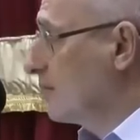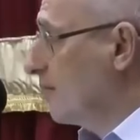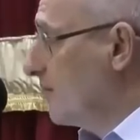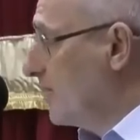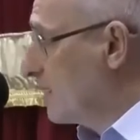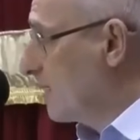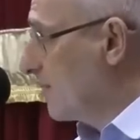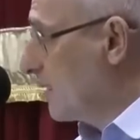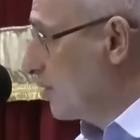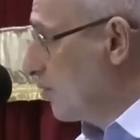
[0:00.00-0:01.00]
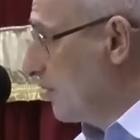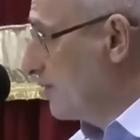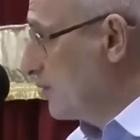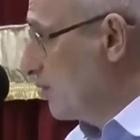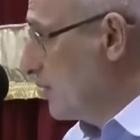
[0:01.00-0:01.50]
Таблетками, которые
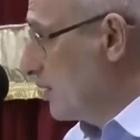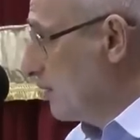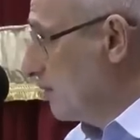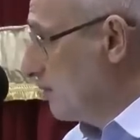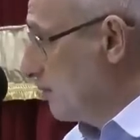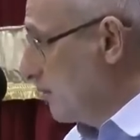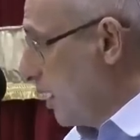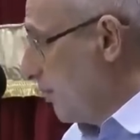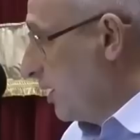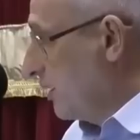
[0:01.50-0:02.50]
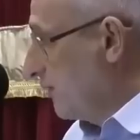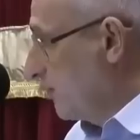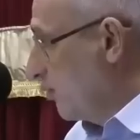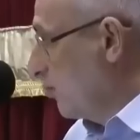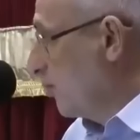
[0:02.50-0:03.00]
все это нормально в